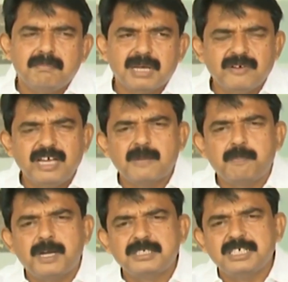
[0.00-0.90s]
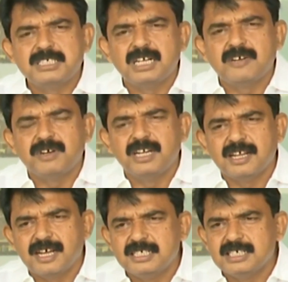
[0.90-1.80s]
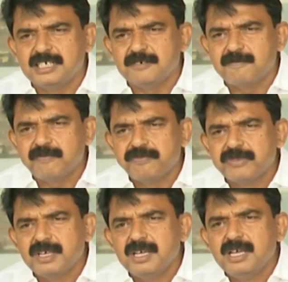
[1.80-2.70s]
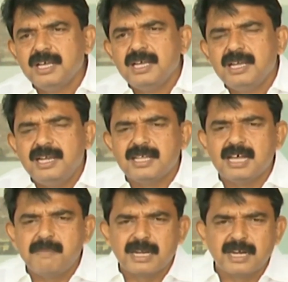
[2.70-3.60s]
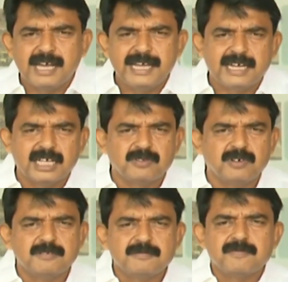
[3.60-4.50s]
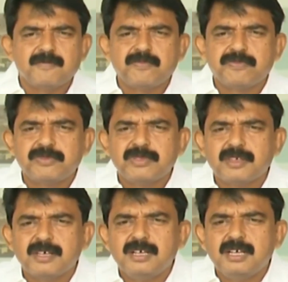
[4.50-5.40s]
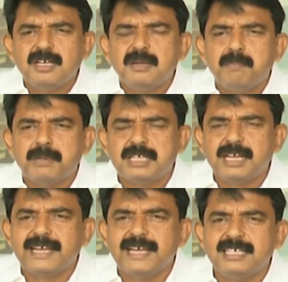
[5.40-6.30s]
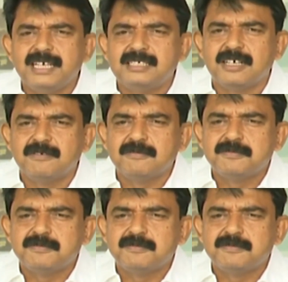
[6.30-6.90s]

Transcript: మనం ఏర్పాటు చేసినటువంటి రాజకీయం లేదా మన నాయకత్వం ప్రజలకు ఏం చేశాం